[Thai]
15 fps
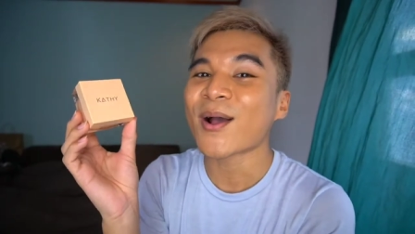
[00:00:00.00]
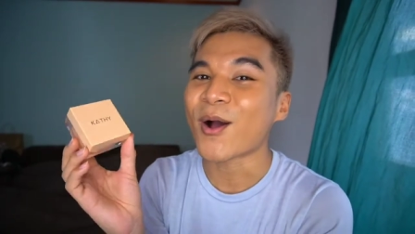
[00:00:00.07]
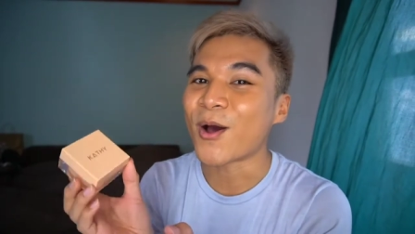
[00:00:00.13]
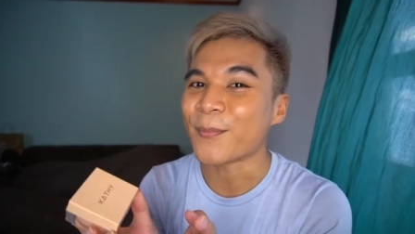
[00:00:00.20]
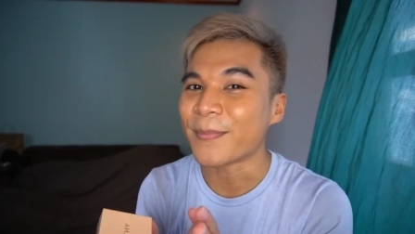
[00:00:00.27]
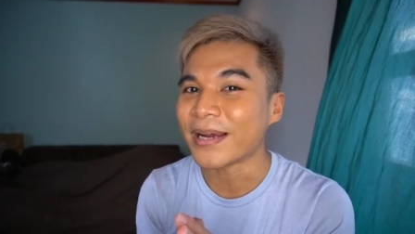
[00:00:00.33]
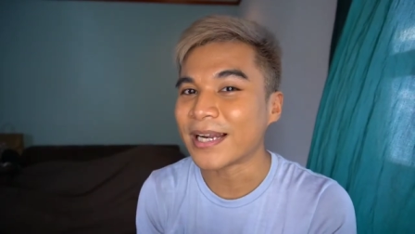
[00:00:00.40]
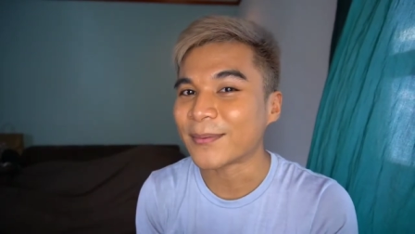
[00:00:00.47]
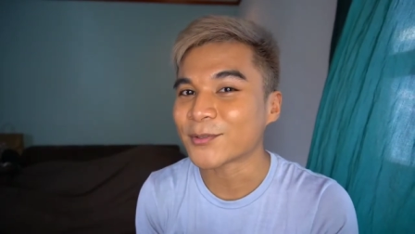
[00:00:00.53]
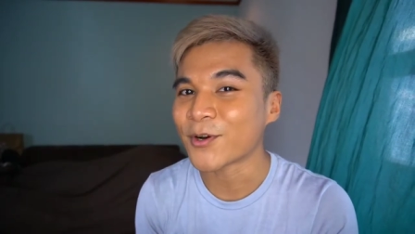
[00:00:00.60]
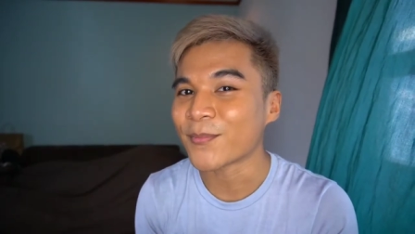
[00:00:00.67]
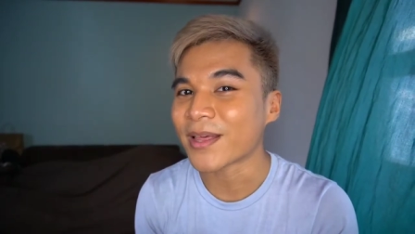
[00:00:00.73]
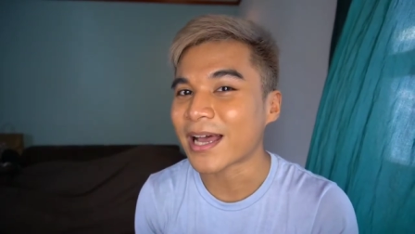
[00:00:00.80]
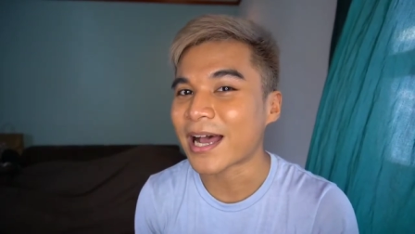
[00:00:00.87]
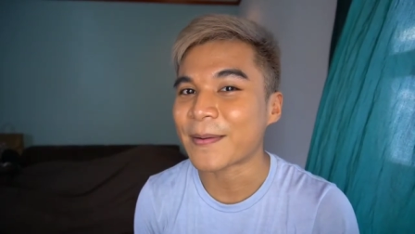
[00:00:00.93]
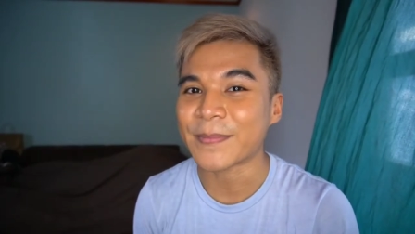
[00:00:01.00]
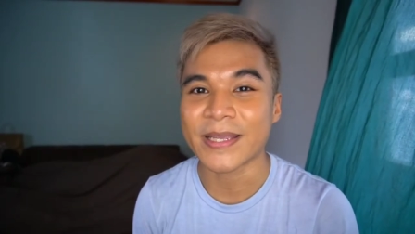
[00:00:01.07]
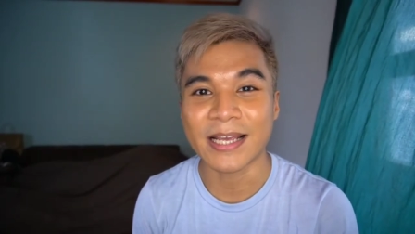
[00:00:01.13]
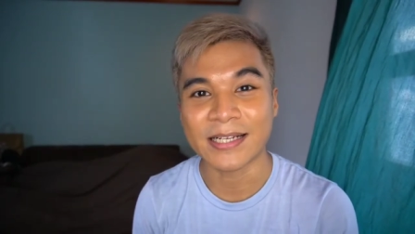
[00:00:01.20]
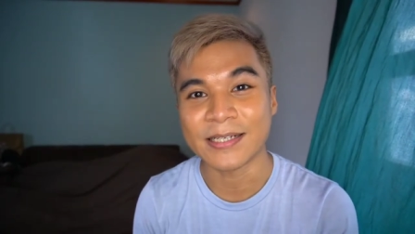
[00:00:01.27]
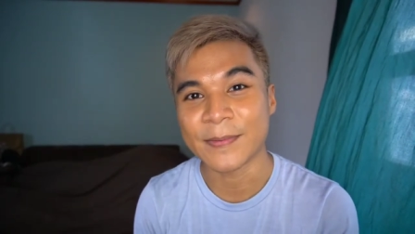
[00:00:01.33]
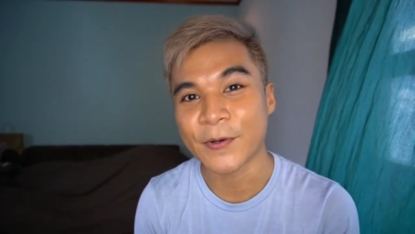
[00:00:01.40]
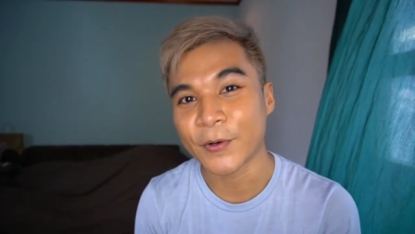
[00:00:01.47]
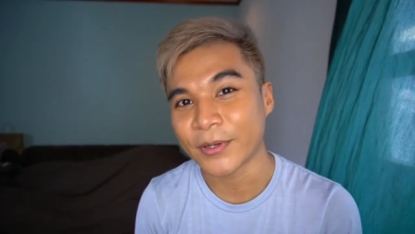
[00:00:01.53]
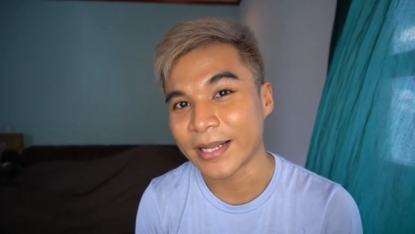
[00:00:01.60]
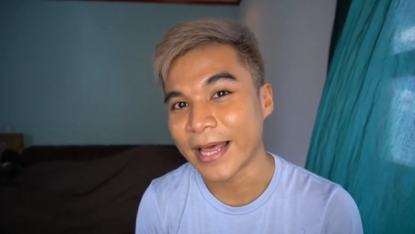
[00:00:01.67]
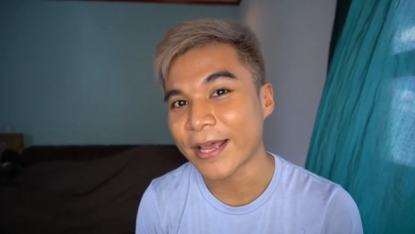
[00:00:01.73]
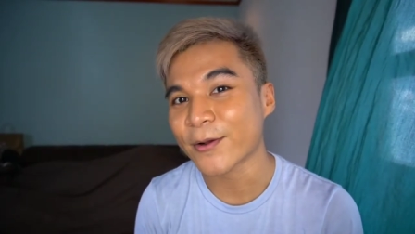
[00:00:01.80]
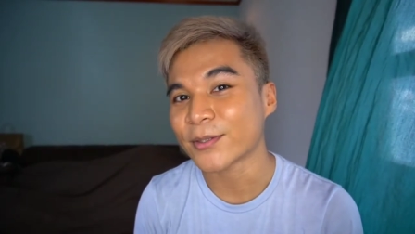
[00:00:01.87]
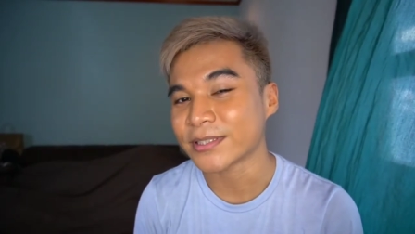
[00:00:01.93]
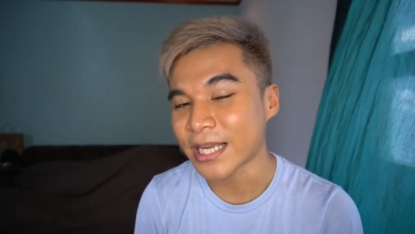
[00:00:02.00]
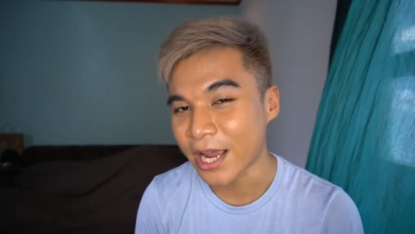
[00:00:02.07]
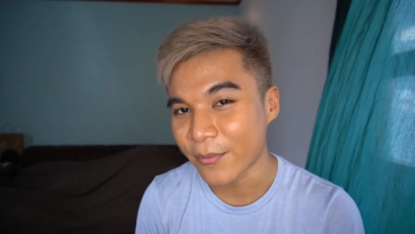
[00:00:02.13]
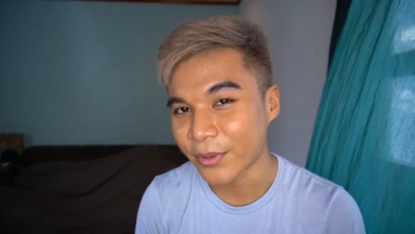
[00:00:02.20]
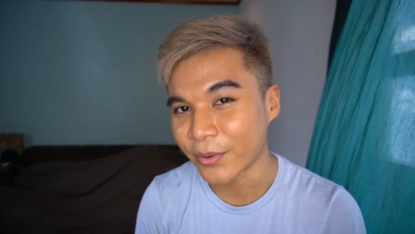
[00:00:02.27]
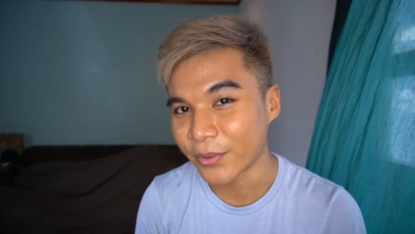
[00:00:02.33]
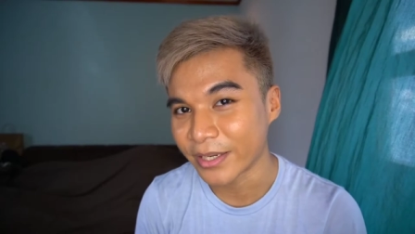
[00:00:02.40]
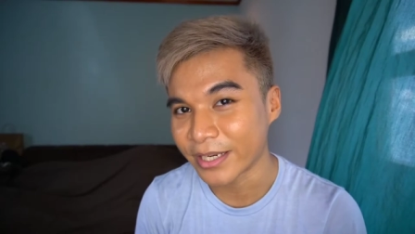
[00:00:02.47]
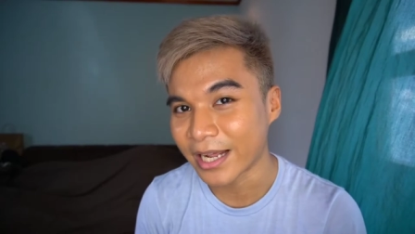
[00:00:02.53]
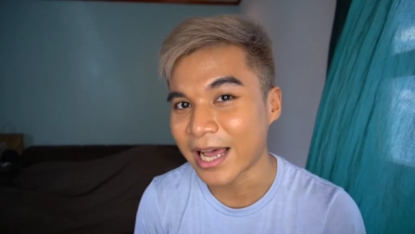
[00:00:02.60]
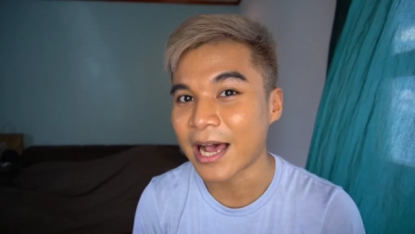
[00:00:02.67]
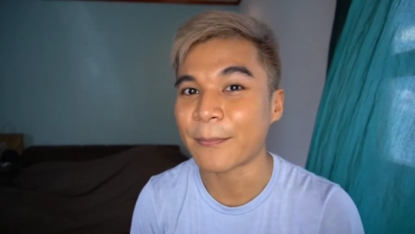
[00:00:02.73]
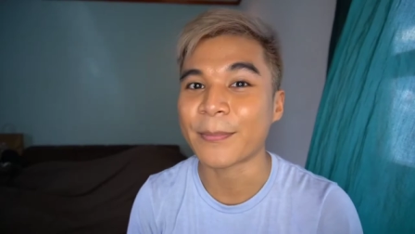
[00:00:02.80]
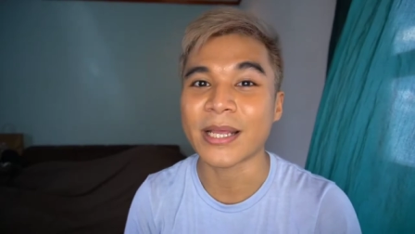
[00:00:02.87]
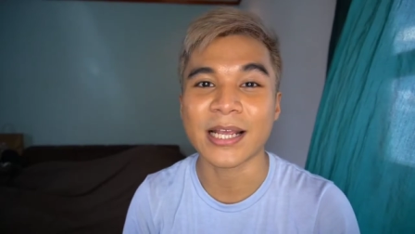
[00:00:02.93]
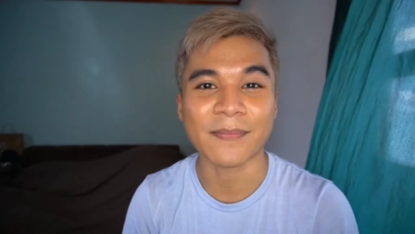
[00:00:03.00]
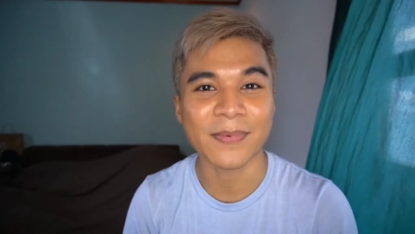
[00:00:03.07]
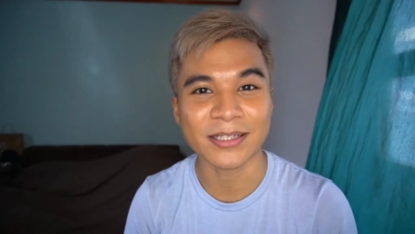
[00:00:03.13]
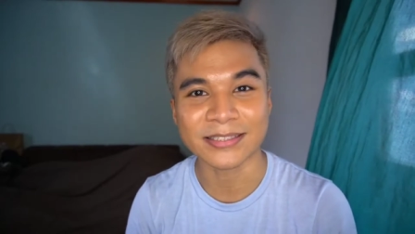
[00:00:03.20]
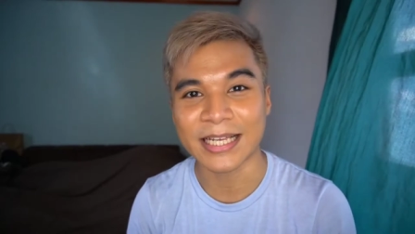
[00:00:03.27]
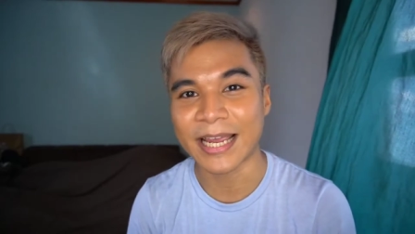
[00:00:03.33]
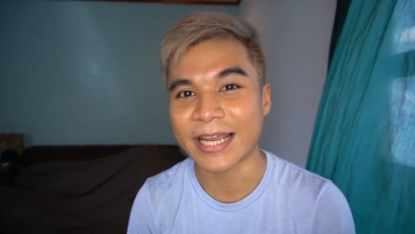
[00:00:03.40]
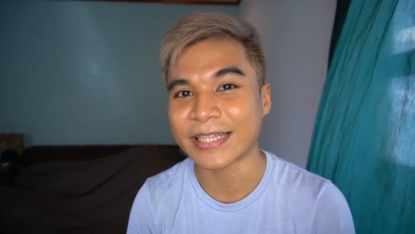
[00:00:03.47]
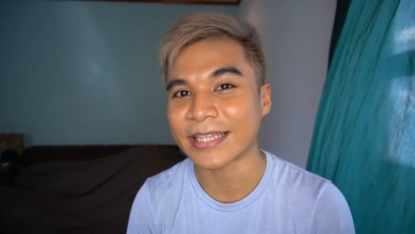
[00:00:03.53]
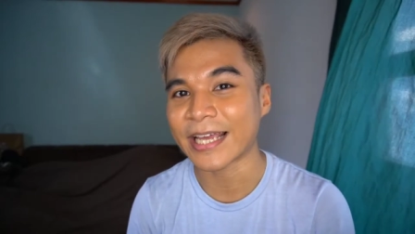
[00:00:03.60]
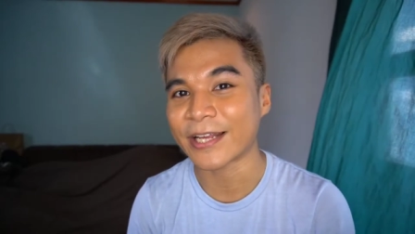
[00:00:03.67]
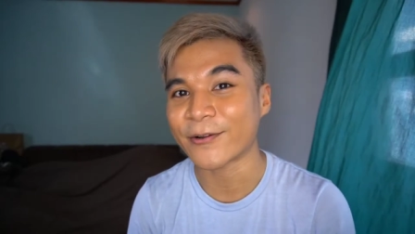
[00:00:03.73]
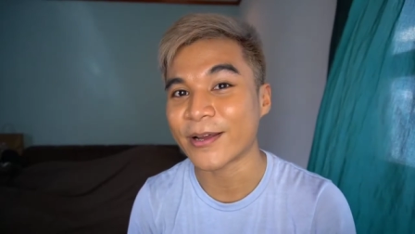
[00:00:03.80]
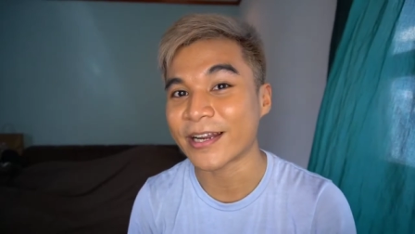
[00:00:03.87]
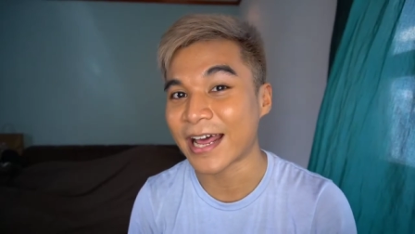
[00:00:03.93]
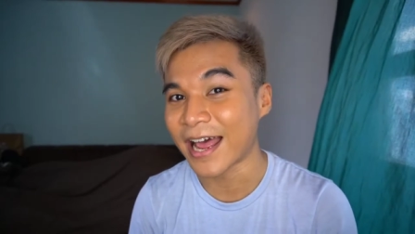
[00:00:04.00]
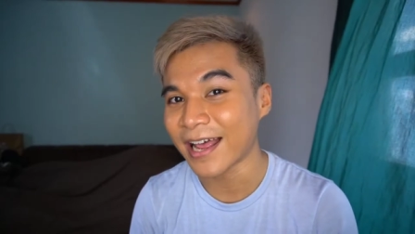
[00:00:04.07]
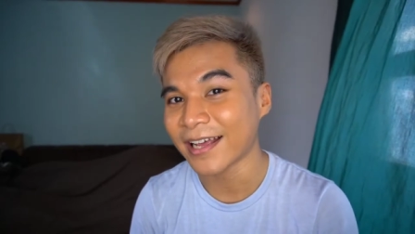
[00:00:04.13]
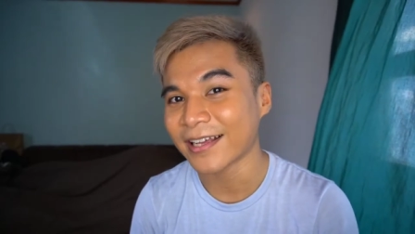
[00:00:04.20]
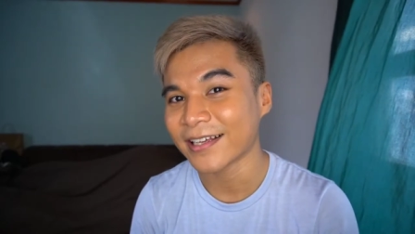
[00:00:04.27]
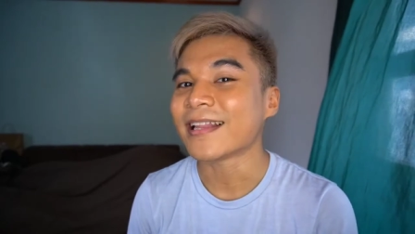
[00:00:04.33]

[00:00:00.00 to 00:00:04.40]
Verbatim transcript: ก่อนไปรับชมนะครับอย่าลืมกดไลค์กดแชร์วิดีโอนี้นะครับเป็นกำลังใจให้เต้ด้วยนะ